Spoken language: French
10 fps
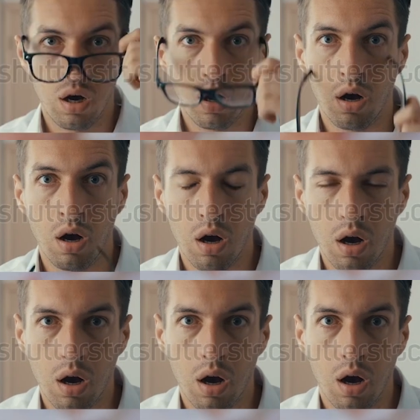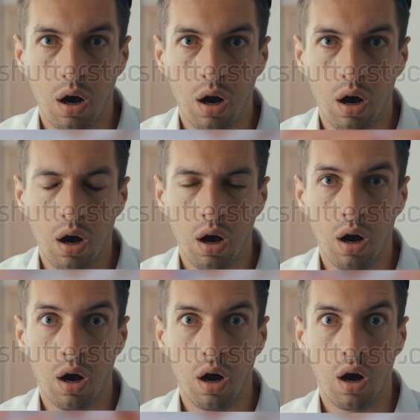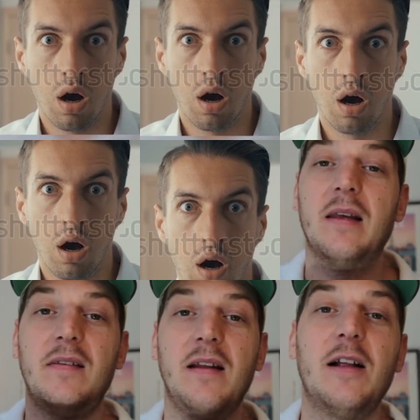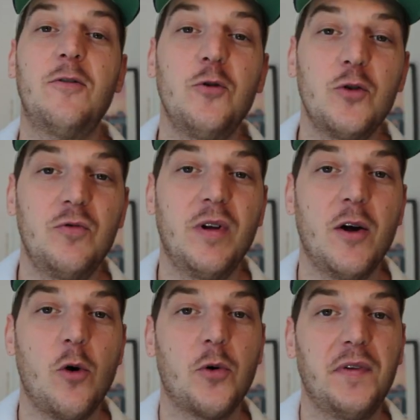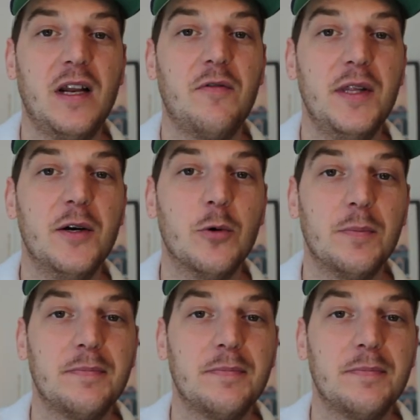Il y a aussi eu des épisodes récurrents très compliqués, et c'est là-dessus que je voudrais orienter la vidéo.